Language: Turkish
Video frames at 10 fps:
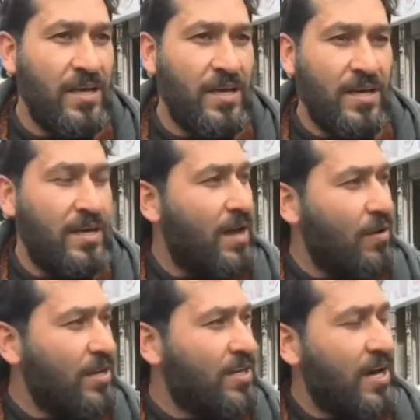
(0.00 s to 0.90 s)
Ee,
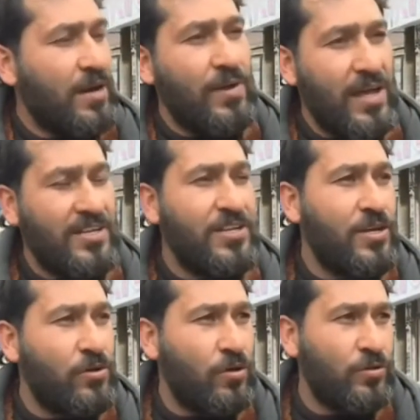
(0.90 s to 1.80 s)
evvel kahraba
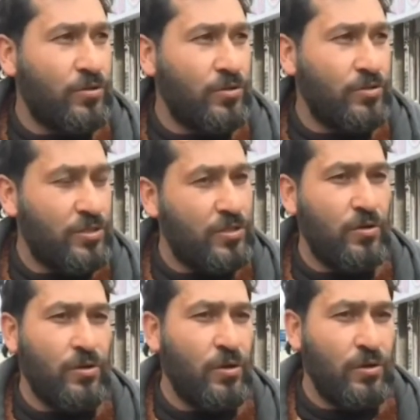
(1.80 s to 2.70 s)
elektrik yoktu. Şimdi
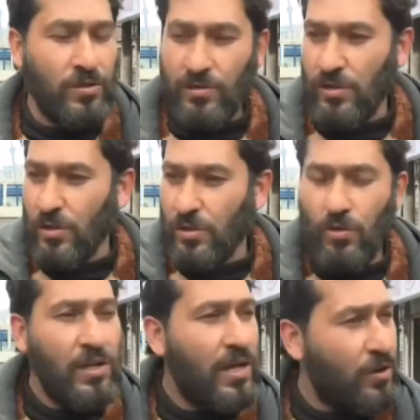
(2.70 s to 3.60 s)
o da oldu.
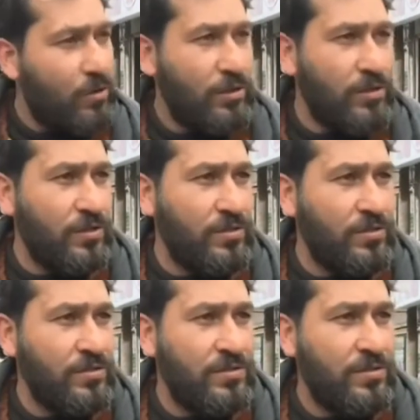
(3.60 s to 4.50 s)
Yollar oldu.
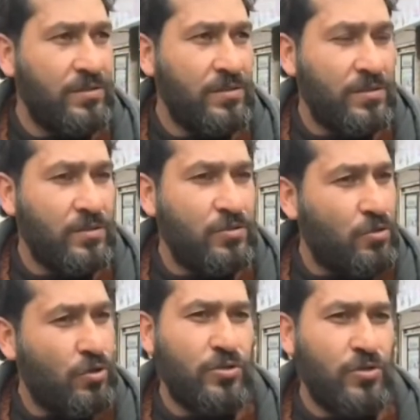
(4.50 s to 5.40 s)

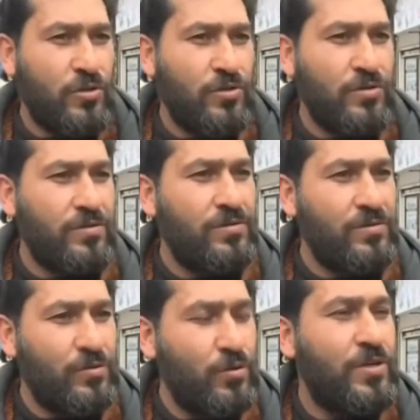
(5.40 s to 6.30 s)
Çok şükür
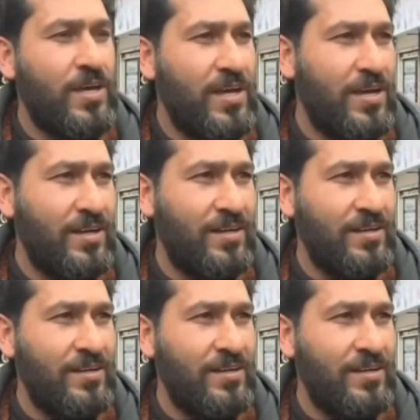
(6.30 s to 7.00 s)
Türkiye'ye.